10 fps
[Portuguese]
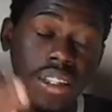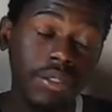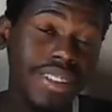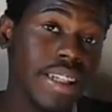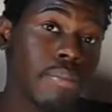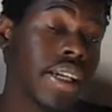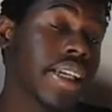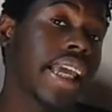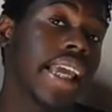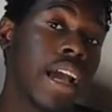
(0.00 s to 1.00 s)
na intenção de
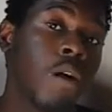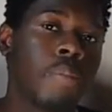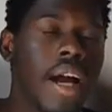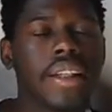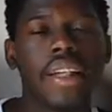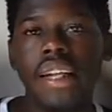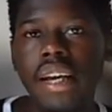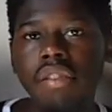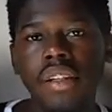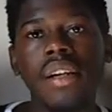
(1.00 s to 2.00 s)
saber quem é o pai da
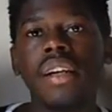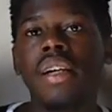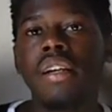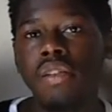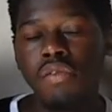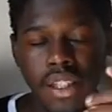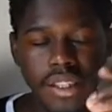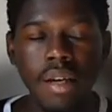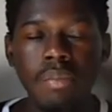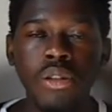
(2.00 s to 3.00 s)
Eleven,
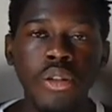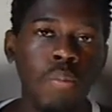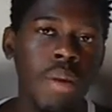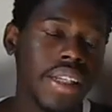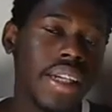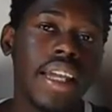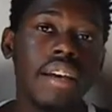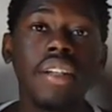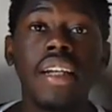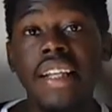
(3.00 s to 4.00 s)
fique sabendo que o pai da
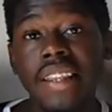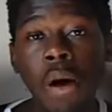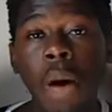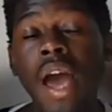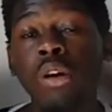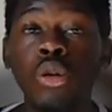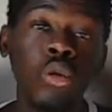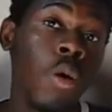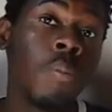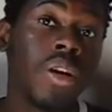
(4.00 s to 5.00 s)
Eleven não é
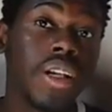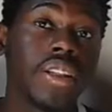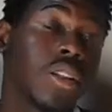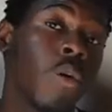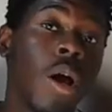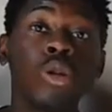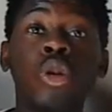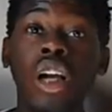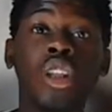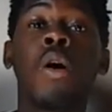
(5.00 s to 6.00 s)
o Dr. Brenner, não
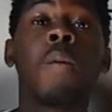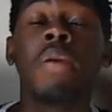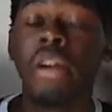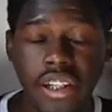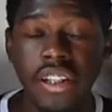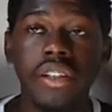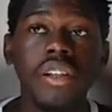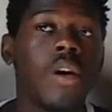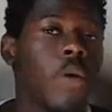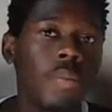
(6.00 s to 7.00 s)
é o Dr. Brenner.